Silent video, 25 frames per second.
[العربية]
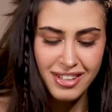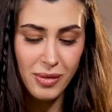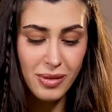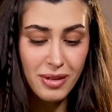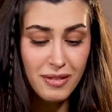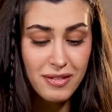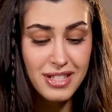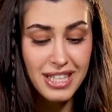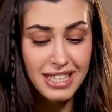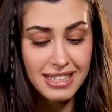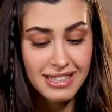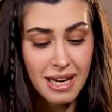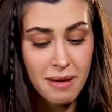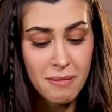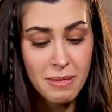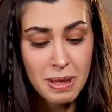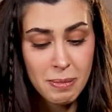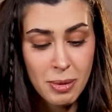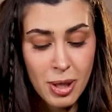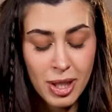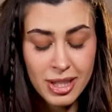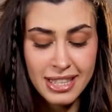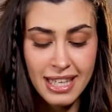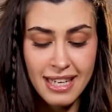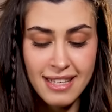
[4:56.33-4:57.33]
ونفسك تعملي
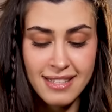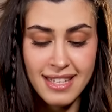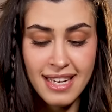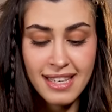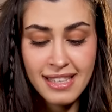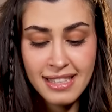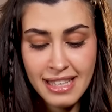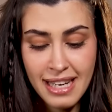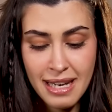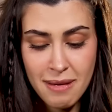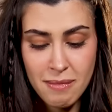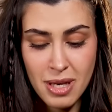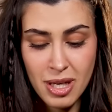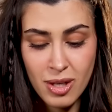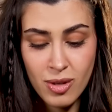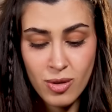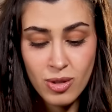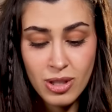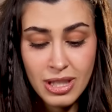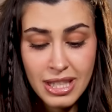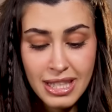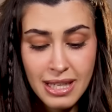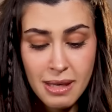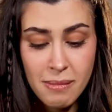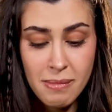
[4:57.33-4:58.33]
بودكاست عن جيمنج
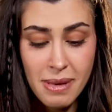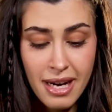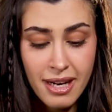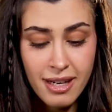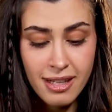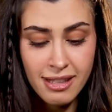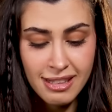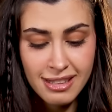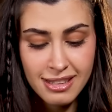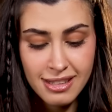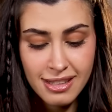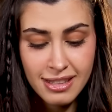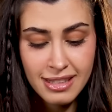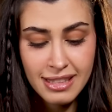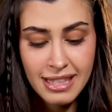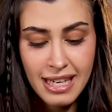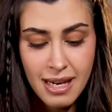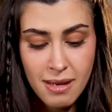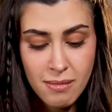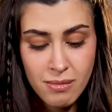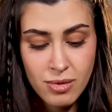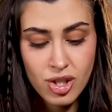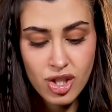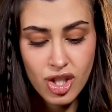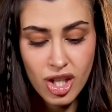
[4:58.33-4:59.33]
قولي لنا بقى اكتر
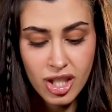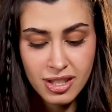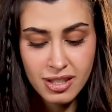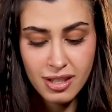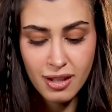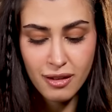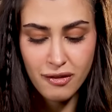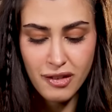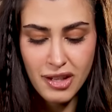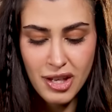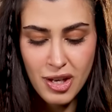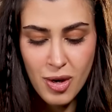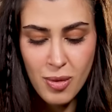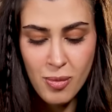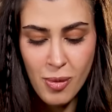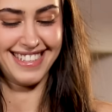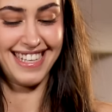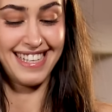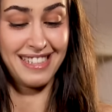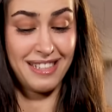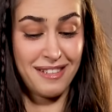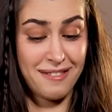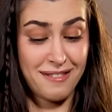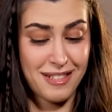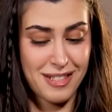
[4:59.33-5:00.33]
جيمز شاطره فيهم I
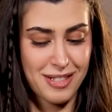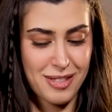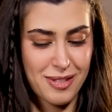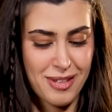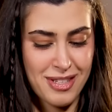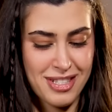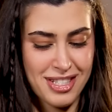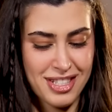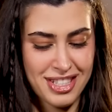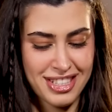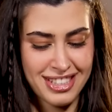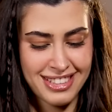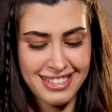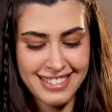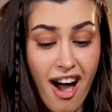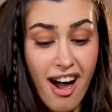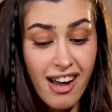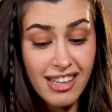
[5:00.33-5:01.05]
love this question